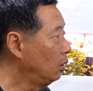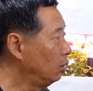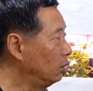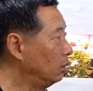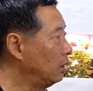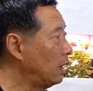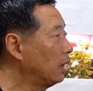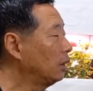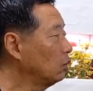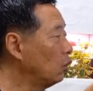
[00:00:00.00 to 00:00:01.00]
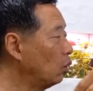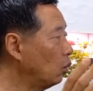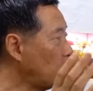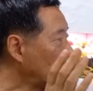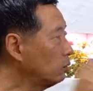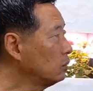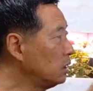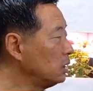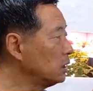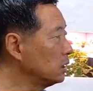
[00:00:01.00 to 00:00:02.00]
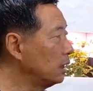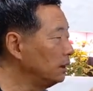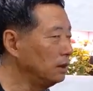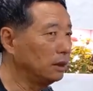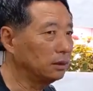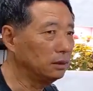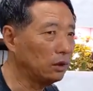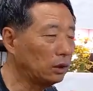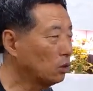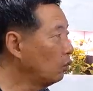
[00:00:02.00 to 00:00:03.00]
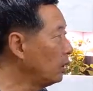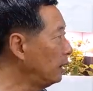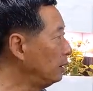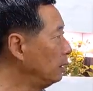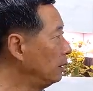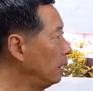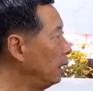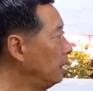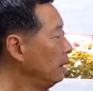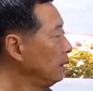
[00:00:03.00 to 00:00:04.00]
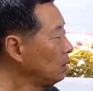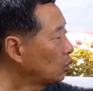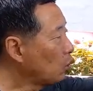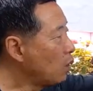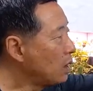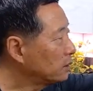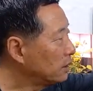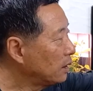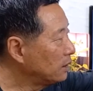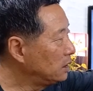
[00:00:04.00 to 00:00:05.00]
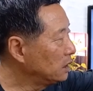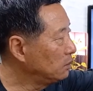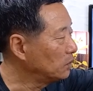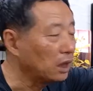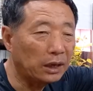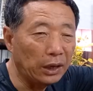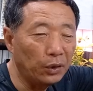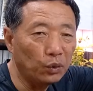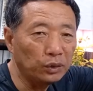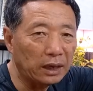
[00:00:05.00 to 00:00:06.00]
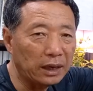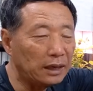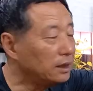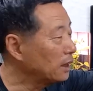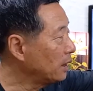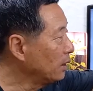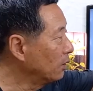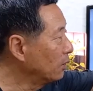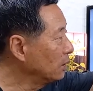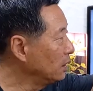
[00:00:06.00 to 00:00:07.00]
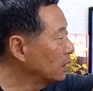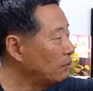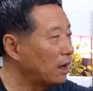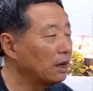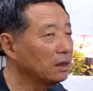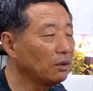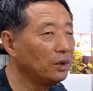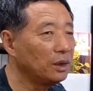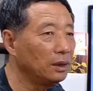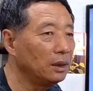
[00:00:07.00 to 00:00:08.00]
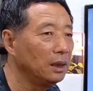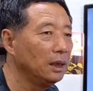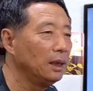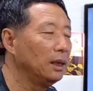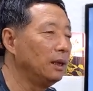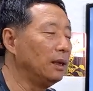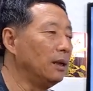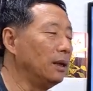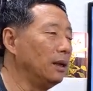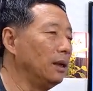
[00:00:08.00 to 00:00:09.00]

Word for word: 어, 해가지고 화순채 씨가 이제 그 활동을 했는데 이 동학사가 지금 그기룡산에 있잖아요. 그러니까 말하자면은 에,